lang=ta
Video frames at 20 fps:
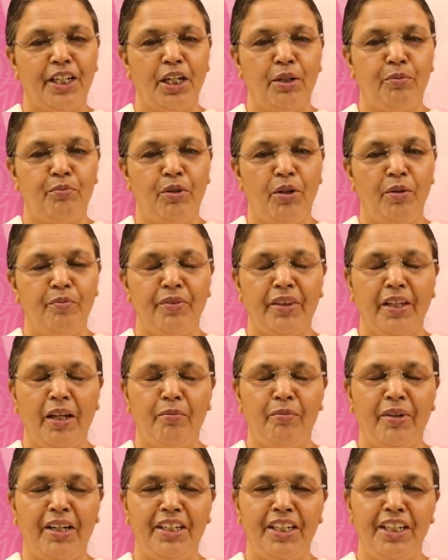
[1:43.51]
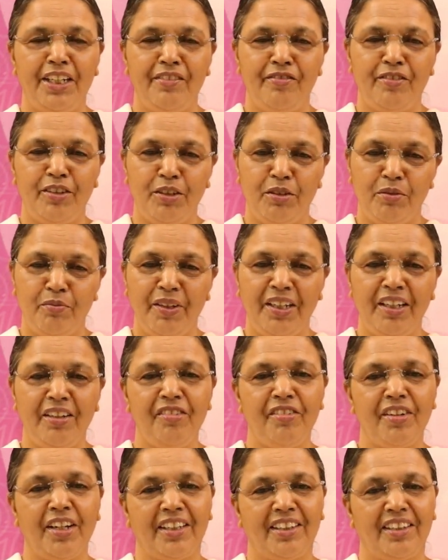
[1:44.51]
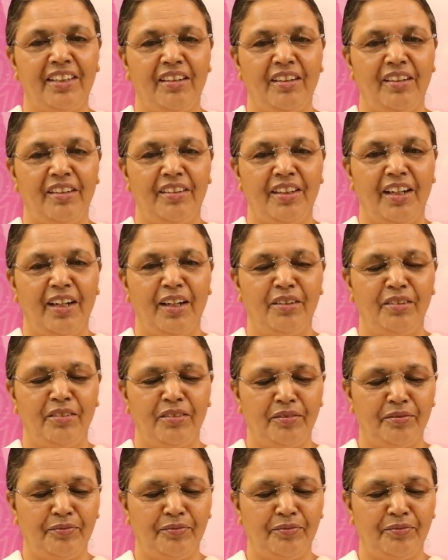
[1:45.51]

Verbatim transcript: கேட்போம் நாம் அனைவருமே சக்திகள் தான்